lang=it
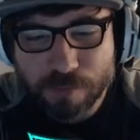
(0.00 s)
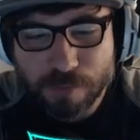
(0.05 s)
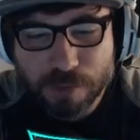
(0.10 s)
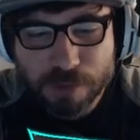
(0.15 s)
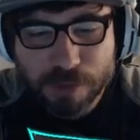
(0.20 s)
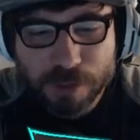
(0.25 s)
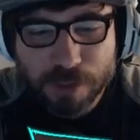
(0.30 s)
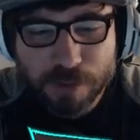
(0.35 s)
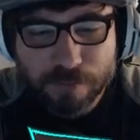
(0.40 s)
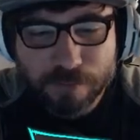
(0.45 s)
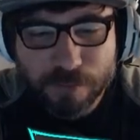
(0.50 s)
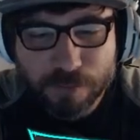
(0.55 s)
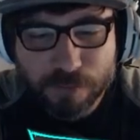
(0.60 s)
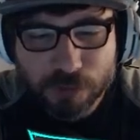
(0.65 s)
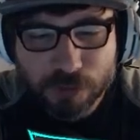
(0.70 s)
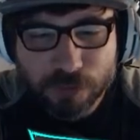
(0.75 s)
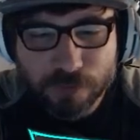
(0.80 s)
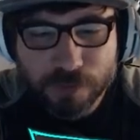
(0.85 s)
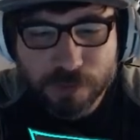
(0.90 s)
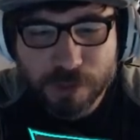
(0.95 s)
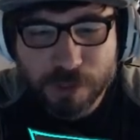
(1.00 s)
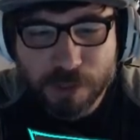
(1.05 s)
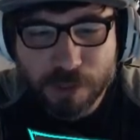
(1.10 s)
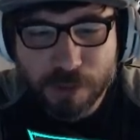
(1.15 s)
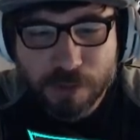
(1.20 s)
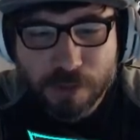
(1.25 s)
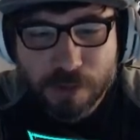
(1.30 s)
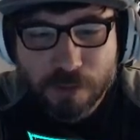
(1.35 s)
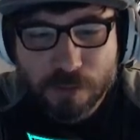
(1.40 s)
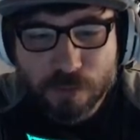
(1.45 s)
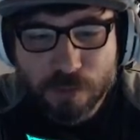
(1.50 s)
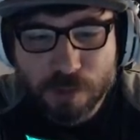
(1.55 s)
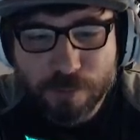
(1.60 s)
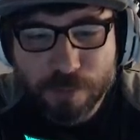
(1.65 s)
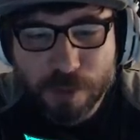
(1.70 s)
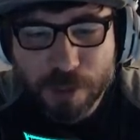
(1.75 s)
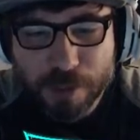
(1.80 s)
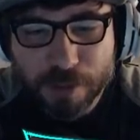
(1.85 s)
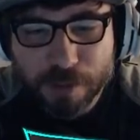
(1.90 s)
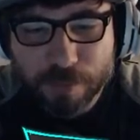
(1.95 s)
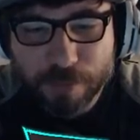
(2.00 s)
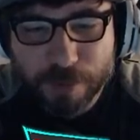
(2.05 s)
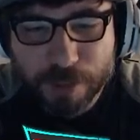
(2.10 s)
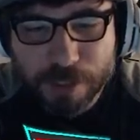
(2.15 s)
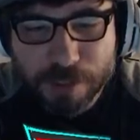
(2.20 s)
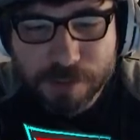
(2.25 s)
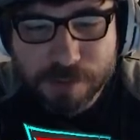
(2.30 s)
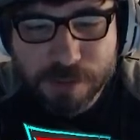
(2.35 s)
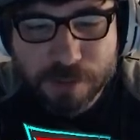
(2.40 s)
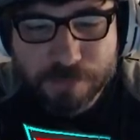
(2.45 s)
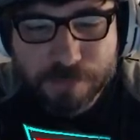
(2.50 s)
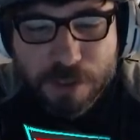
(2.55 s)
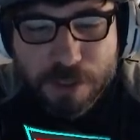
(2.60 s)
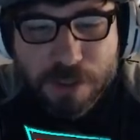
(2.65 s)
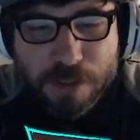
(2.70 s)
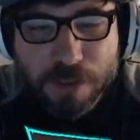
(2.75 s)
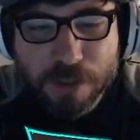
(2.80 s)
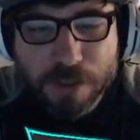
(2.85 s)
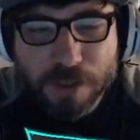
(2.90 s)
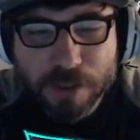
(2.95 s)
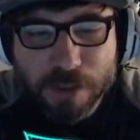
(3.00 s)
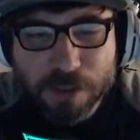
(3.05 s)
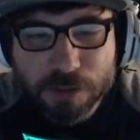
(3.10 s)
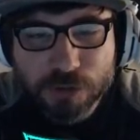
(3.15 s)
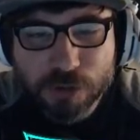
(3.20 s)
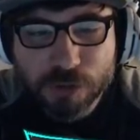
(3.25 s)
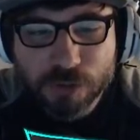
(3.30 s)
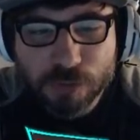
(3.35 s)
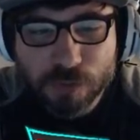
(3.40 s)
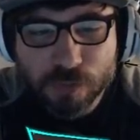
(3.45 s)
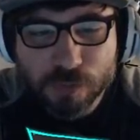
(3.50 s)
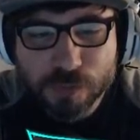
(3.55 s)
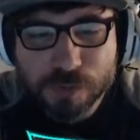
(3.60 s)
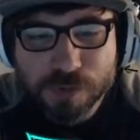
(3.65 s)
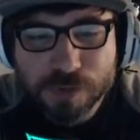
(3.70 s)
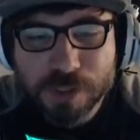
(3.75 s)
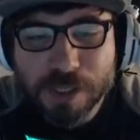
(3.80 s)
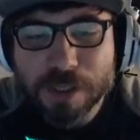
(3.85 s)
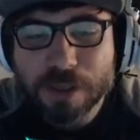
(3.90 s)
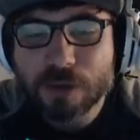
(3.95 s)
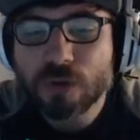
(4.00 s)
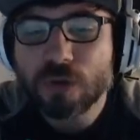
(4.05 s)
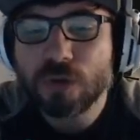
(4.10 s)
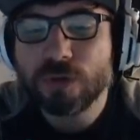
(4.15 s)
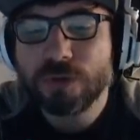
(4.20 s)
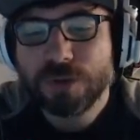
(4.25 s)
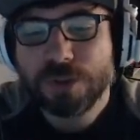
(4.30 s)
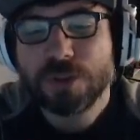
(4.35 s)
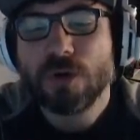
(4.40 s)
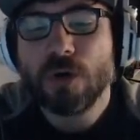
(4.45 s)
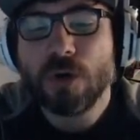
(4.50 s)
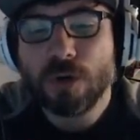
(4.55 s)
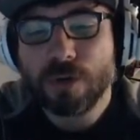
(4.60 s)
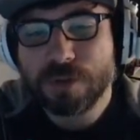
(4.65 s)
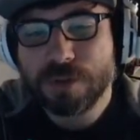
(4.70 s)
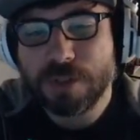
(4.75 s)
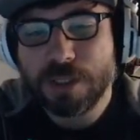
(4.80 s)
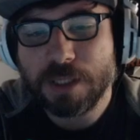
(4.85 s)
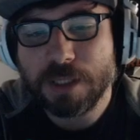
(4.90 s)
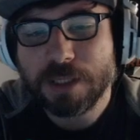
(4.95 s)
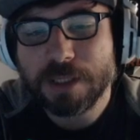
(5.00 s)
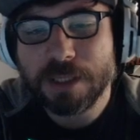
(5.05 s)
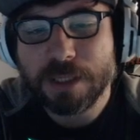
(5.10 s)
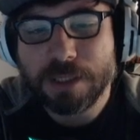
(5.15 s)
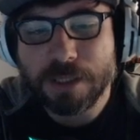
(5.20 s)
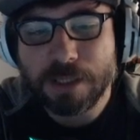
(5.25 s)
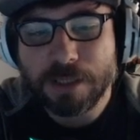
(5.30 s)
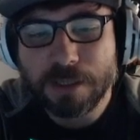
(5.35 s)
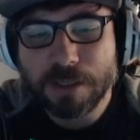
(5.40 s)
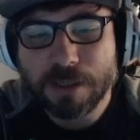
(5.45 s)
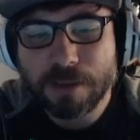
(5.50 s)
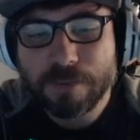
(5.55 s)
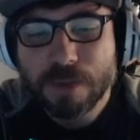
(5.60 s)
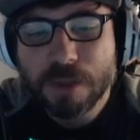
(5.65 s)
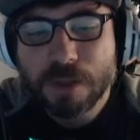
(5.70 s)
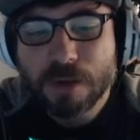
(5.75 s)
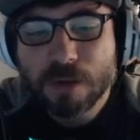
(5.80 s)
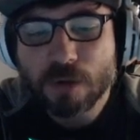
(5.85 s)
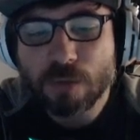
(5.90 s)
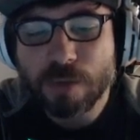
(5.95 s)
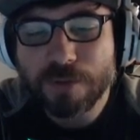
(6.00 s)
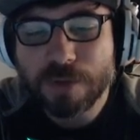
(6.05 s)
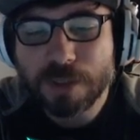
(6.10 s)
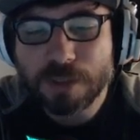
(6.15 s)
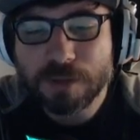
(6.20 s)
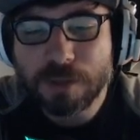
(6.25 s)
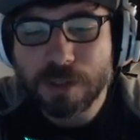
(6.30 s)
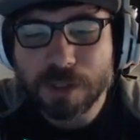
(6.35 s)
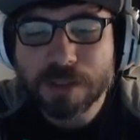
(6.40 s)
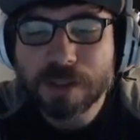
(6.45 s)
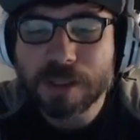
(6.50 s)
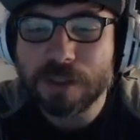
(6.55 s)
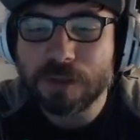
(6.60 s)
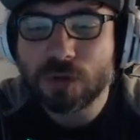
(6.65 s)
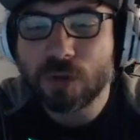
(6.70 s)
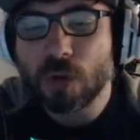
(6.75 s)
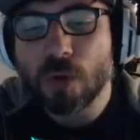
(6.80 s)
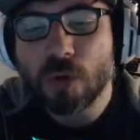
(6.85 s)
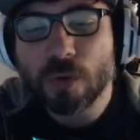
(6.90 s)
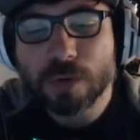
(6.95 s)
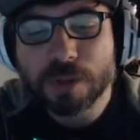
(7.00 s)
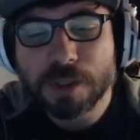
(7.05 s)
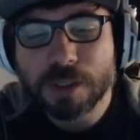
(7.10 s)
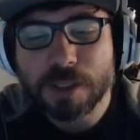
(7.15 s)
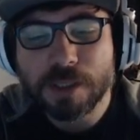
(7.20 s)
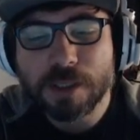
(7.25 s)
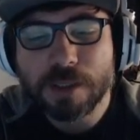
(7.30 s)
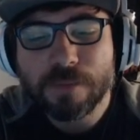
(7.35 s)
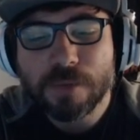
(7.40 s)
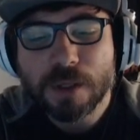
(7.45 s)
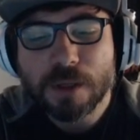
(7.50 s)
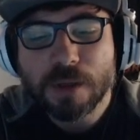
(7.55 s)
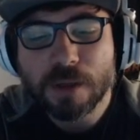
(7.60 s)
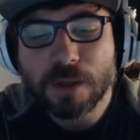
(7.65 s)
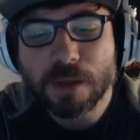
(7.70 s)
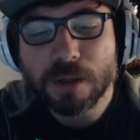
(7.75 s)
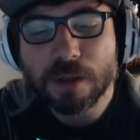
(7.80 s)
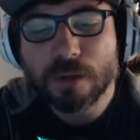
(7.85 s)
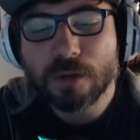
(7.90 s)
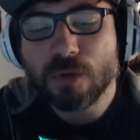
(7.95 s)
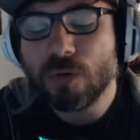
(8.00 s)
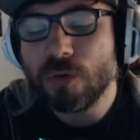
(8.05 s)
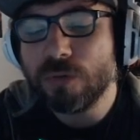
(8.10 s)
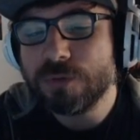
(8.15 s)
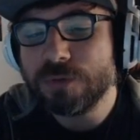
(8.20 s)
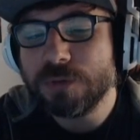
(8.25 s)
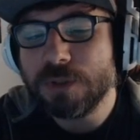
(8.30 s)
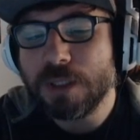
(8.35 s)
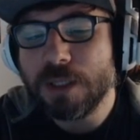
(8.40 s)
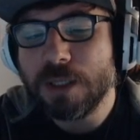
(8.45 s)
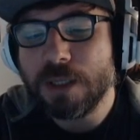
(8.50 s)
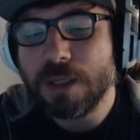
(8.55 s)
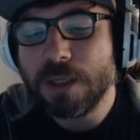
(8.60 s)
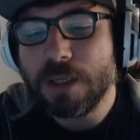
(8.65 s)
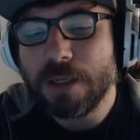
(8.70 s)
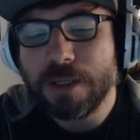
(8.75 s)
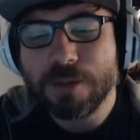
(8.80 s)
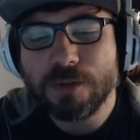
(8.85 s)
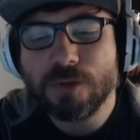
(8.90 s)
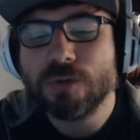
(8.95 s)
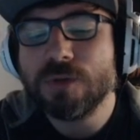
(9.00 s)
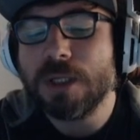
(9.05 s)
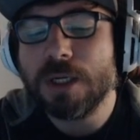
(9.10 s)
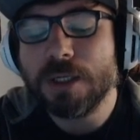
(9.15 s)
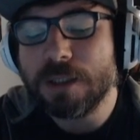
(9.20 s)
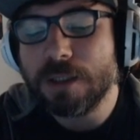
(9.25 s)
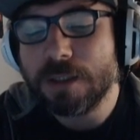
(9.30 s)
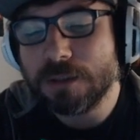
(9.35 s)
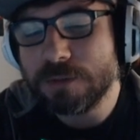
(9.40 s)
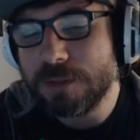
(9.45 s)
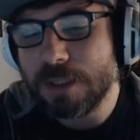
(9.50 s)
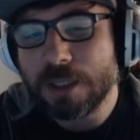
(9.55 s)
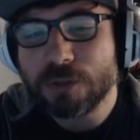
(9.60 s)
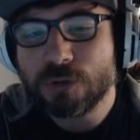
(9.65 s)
maniera, vi faccio vedere una bella ripresa, eh, ci sono un sacco di cose carine, come vedete anche i tronchi eh, con eh, il legno della, della,